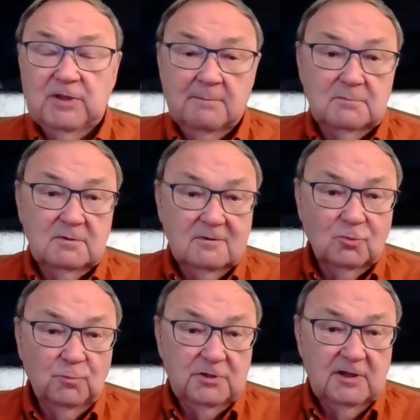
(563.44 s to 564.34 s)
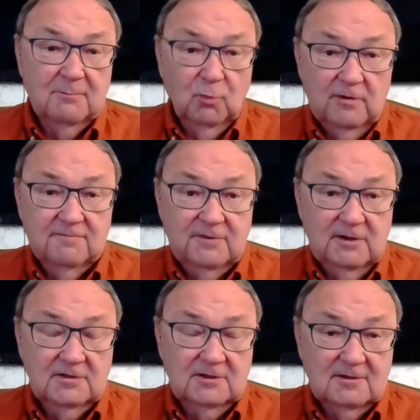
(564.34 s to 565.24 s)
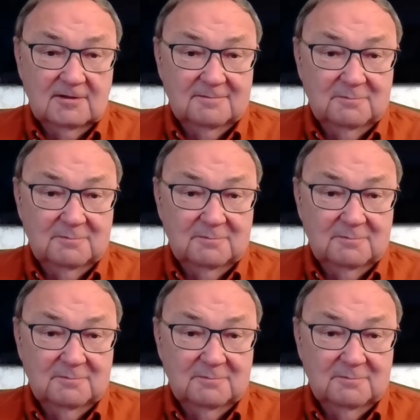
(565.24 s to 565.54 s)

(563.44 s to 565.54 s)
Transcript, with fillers: там э, глубина моря в некоторых э,